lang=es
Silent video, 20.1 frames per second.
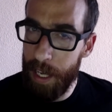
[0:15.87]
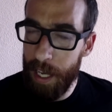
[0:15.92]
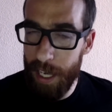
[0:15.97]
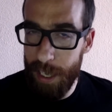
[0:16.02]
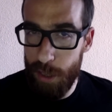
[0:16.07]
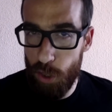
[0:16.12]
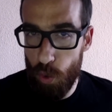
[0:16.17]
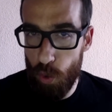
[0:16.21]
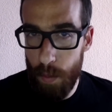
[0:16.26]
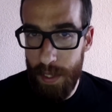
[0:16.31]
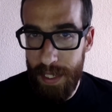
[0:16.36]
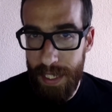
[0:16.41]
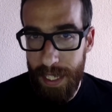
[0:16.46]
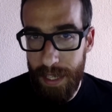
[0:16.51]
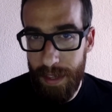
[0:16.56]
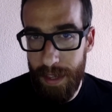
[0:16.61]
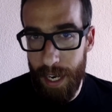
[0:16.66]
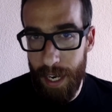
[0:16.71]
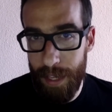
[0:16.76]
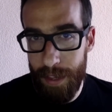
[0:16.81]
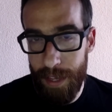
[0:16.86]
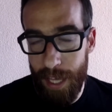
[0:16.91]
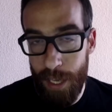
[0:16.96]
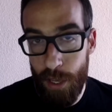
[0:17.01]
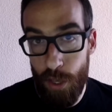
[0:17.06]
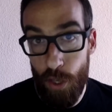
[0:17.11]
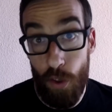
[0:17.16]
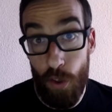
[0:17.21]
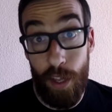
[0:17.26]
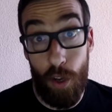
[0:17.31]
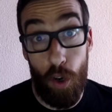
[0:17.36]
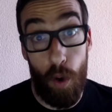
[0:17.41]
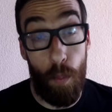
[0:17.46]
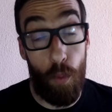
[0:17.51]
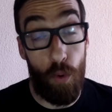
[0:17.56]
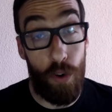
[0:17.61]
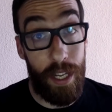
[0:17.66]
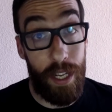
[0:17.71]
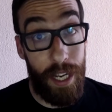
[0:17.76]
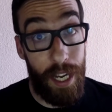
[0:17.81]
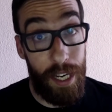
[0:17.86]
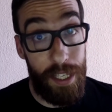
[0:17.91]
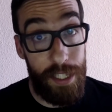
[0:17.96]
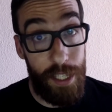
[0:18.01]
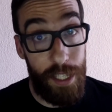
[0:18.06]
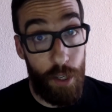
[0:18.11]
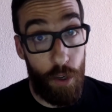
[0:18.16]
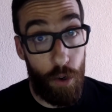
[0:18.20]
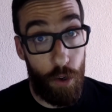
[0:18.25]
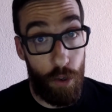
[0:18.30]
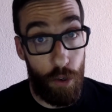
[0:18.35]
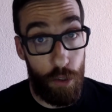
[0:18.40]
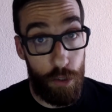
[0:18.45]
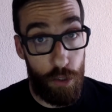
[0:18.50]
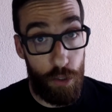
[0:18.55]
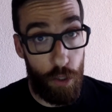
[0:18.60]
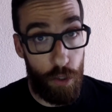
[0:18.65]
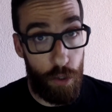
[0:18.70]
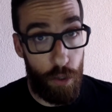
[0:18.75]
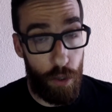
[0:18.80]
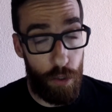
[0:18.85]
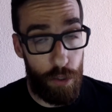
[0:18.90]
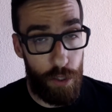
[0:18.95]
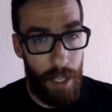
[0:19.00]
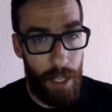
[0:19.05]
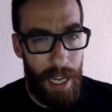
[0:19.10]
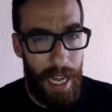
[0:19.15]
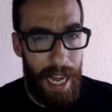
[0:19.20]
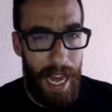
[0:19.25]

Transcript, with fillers: estuviese tratando de comunicarse con nosotros